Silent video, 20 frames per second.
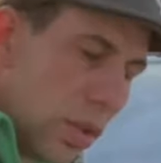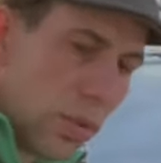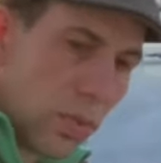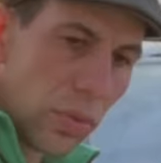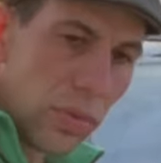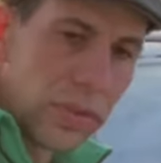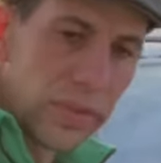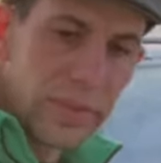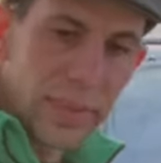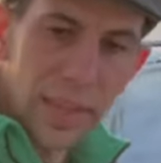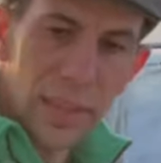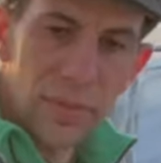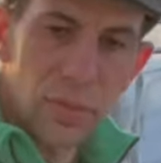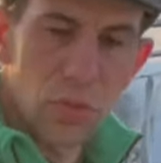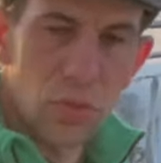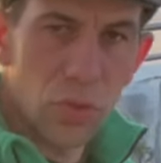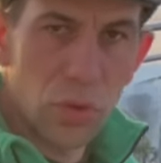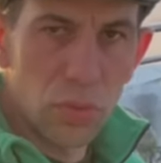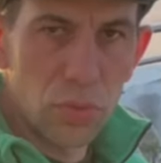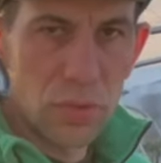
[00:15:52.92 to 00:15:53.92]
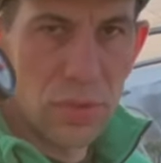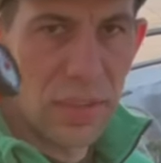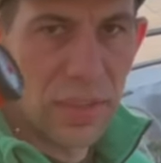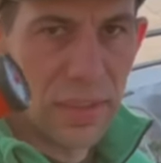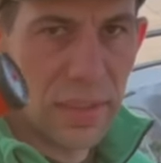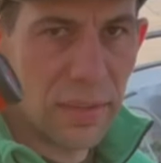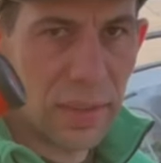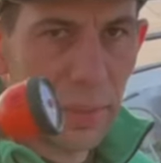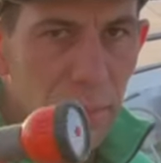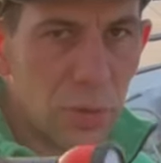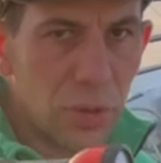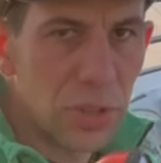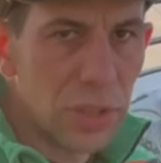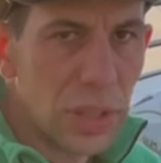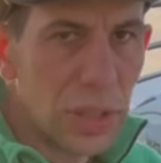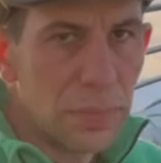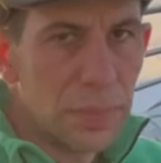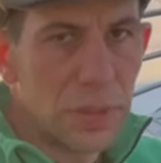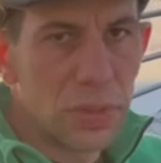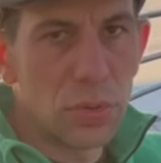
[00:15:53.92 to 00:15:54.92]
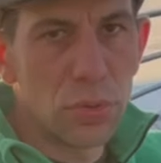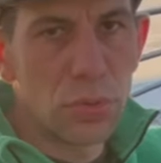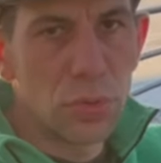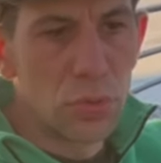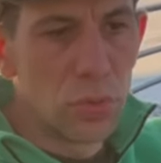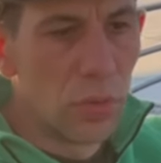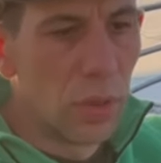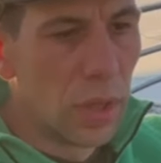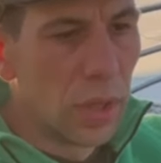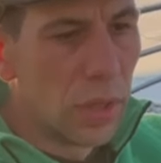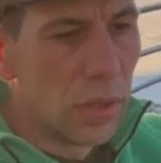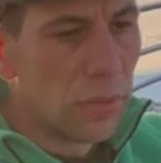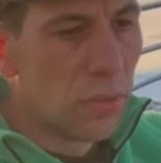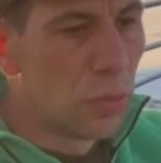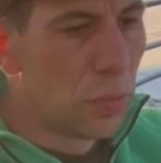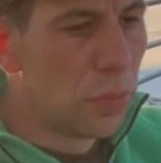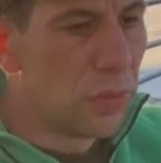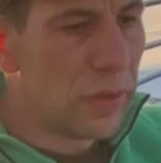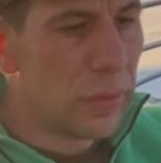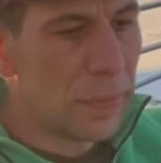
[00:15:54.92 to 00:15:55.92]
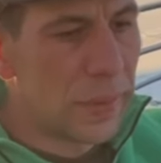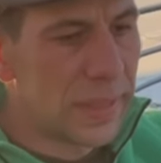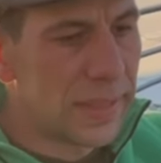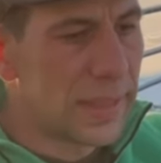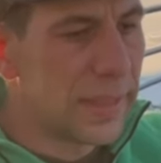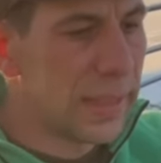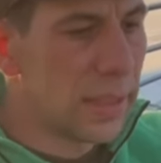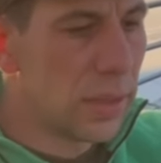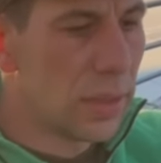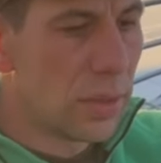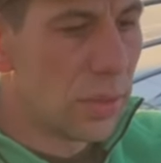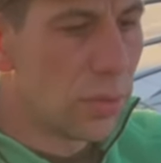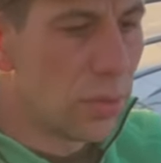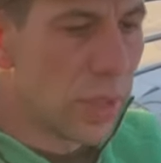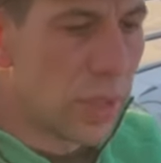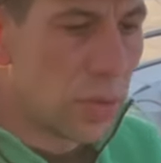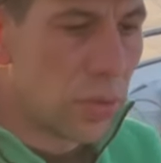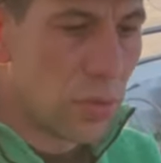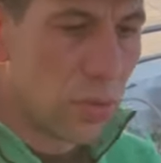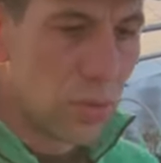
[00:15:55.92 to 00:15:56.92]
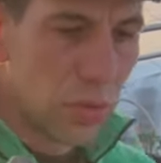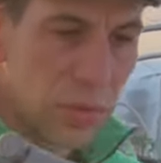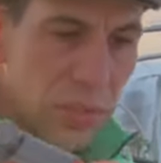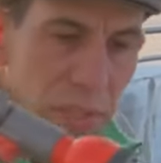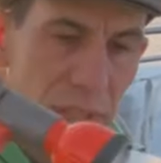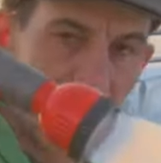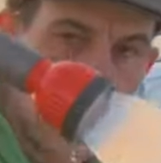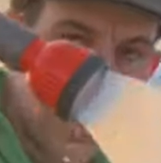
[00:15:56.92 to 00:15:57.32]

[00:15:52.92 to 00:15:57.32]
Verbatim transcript: Donc ça, ce genre d'outil c'est vraiment génial parce que du coup vous pouvez passer de quelque chose qui